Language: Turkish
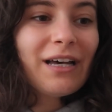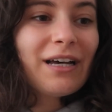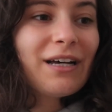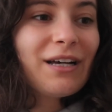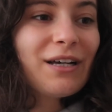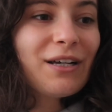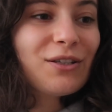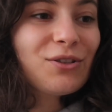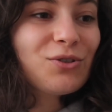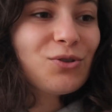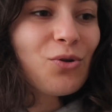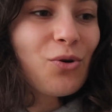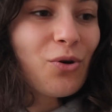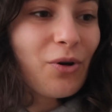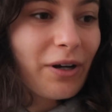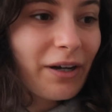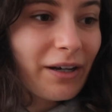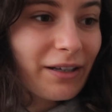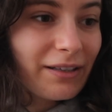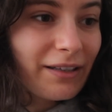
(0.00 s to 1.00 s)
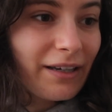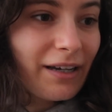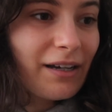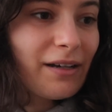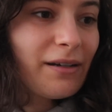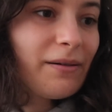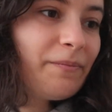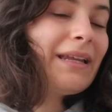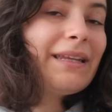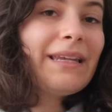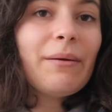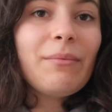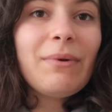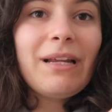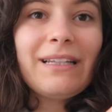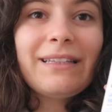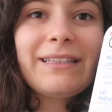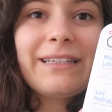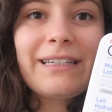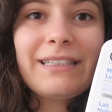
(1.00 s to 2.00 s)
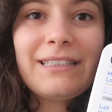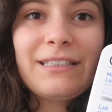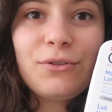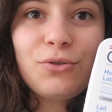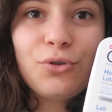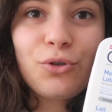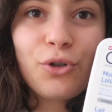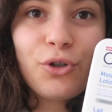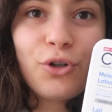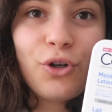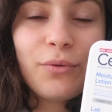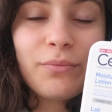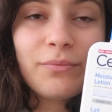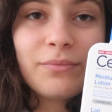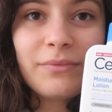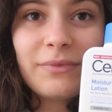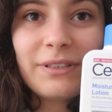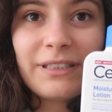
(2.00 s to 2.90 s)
Ee, sonra da nemlendirici sürüyorum.